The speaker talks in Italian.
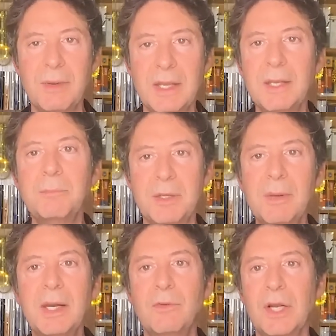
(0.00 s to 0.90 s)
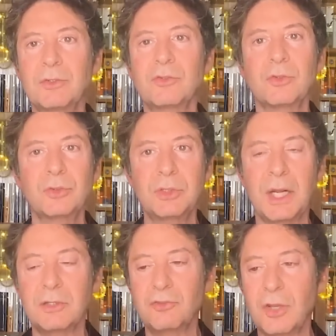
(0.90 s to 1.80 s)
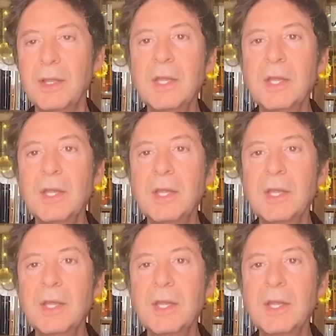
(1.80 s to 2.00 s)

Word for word: e che prima ha lavorato sotto traccia.